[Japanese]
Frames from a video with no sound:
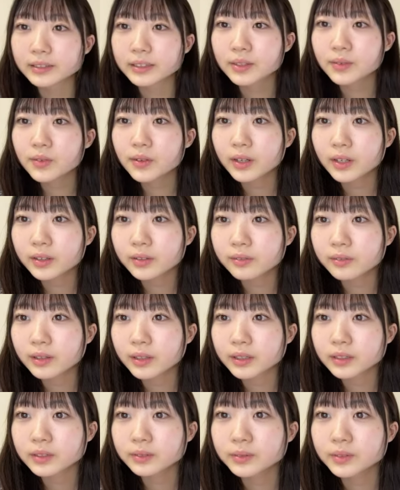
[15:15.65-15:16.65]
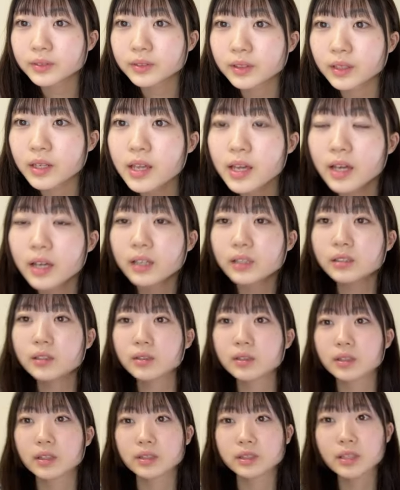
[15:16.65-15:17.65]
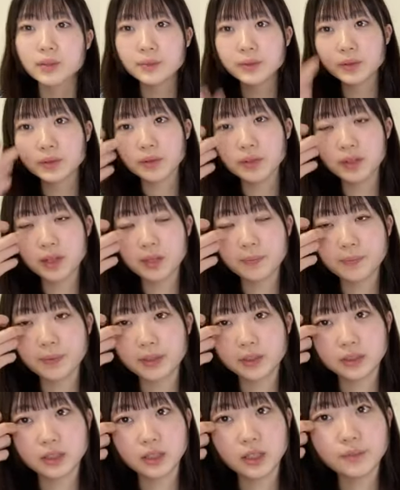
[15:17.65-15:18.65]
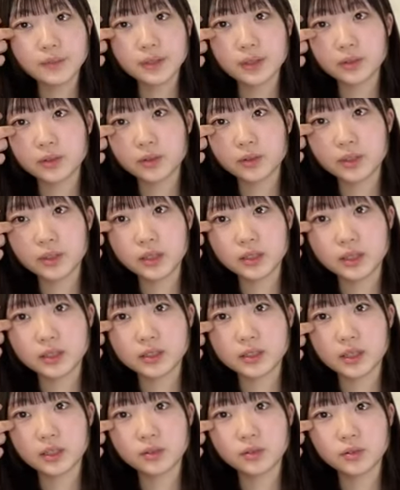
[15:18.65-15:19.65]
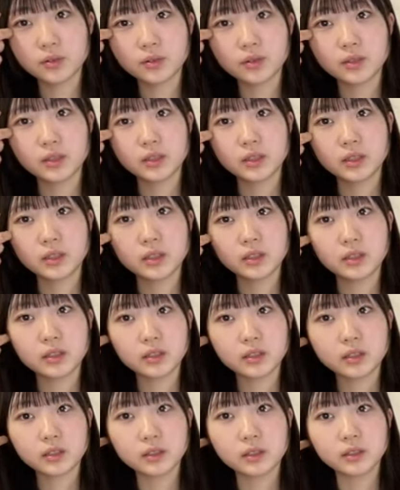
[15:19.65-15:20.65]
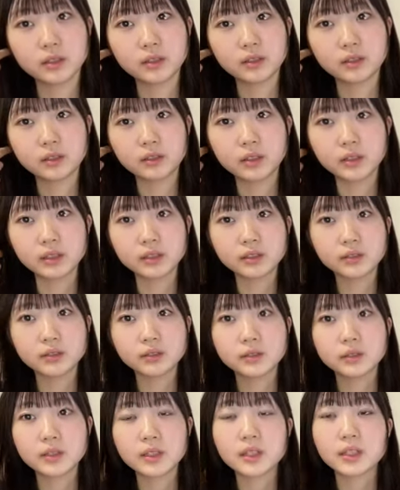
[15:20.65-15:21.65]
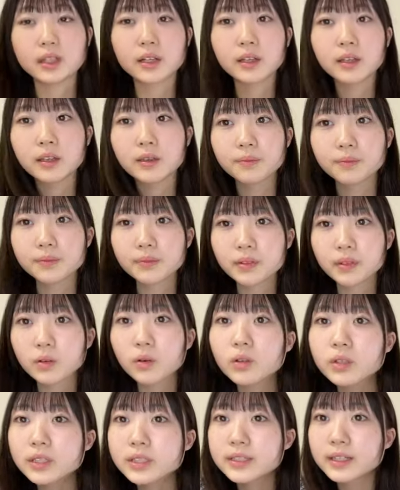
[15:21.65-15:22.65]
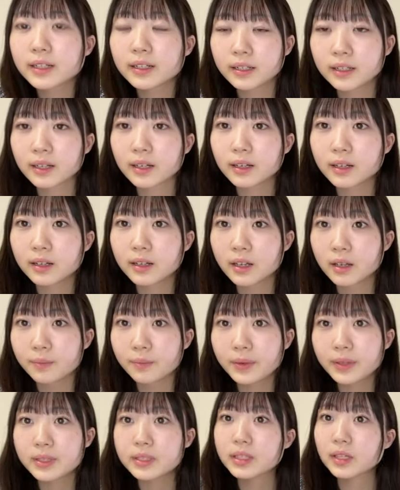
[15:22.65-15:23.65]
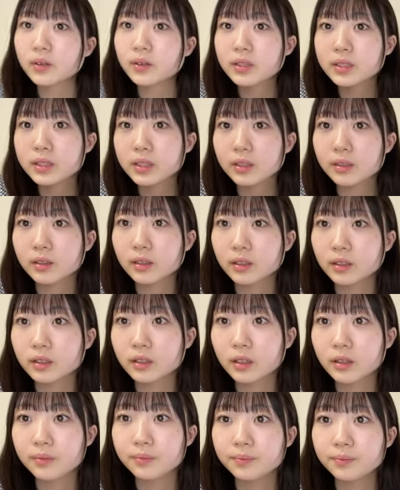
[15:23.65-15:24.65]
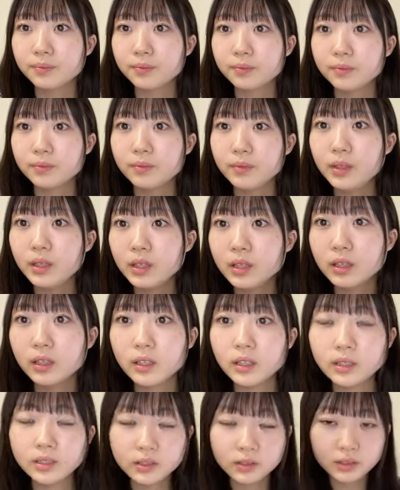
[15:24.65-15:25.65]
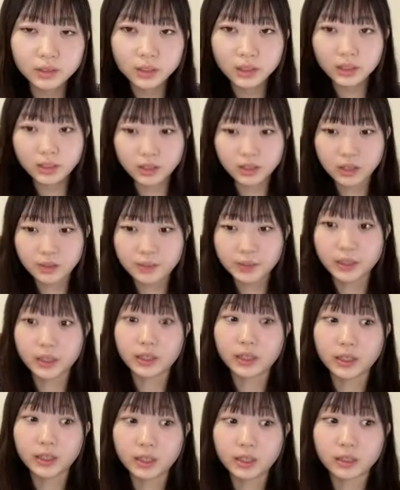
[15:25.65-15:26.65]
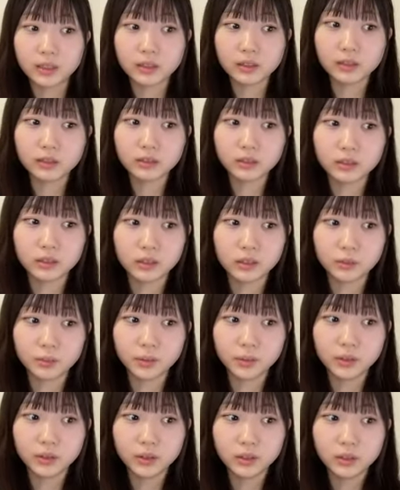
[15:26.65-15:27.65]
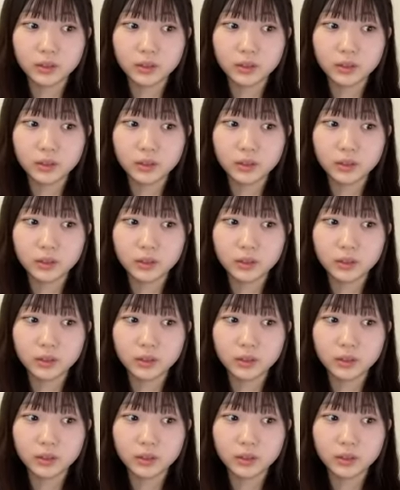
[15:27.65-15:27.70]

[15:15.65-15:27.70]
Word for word: 朝ごはんはセブンのえそうセブンのカレーパンさ食べたことないんですけどなんかあの誰だっけこっちゃんがめっちゃ美味しいとか言ってみんなね12期食べててなんかもう